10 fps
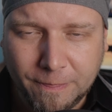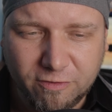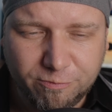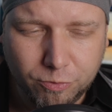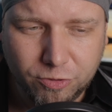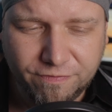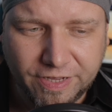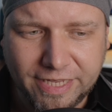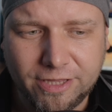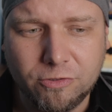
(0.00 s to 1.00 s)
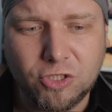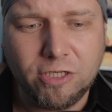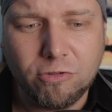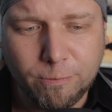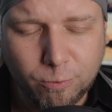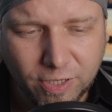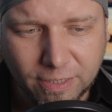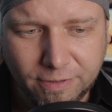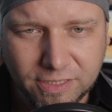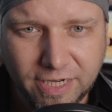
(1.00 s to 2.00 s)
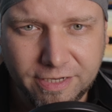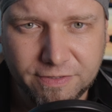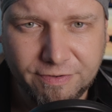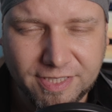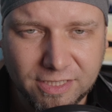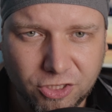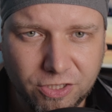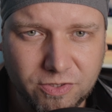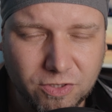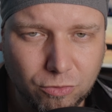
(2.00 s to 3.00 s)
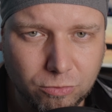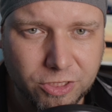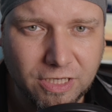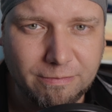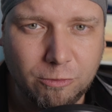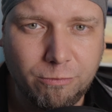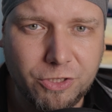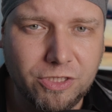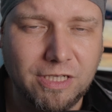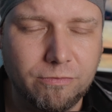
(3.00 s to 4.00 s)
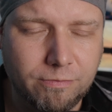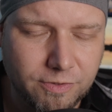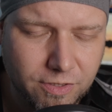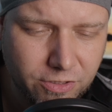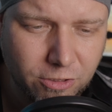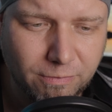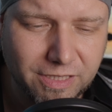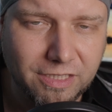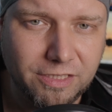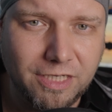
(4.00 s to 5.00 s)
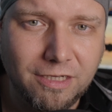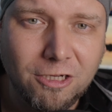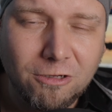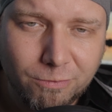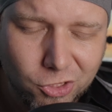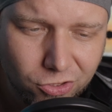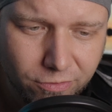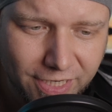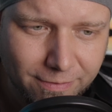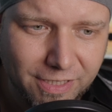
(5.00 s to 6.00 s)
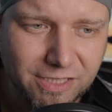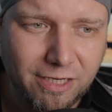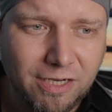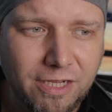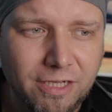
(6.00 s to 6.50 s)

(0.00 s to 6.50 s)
wbudowane, Dlatego, że tego typu kamerka jest wystarczająco duża, aby umieścić tam solidną baterię, porządną kamerę.